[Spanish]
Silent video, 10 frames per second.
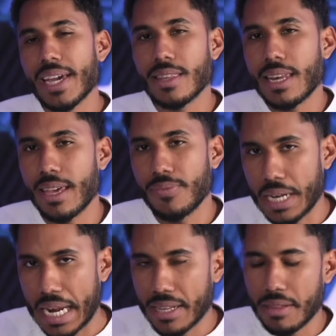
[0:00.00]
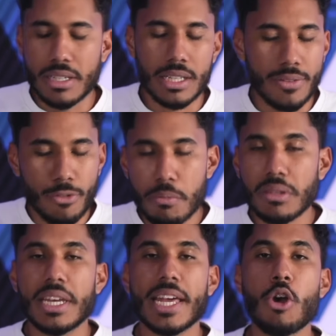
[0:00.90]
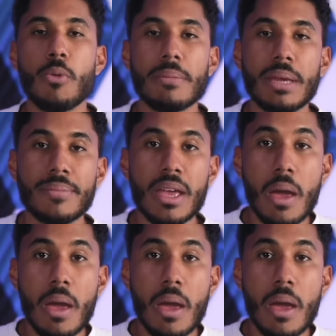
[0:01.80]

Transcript: que tiene que entrenar de cierta forma, tiene que comer bien,